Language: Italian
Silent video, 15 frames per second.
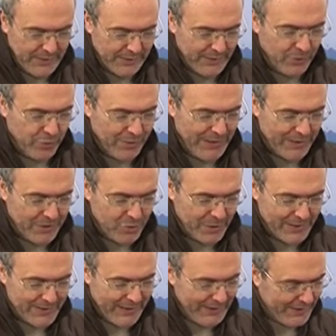nel
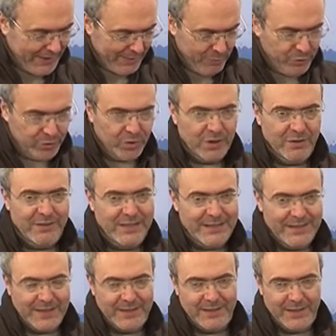2017 dal punto di
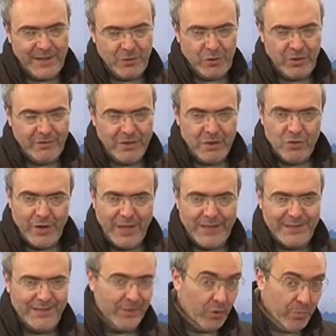vista di Sergio De
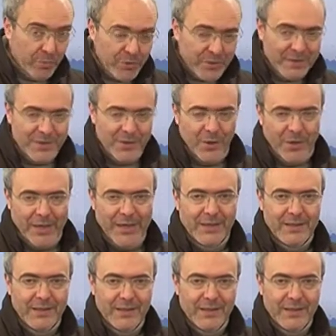Vincenzi, dell'opposizione,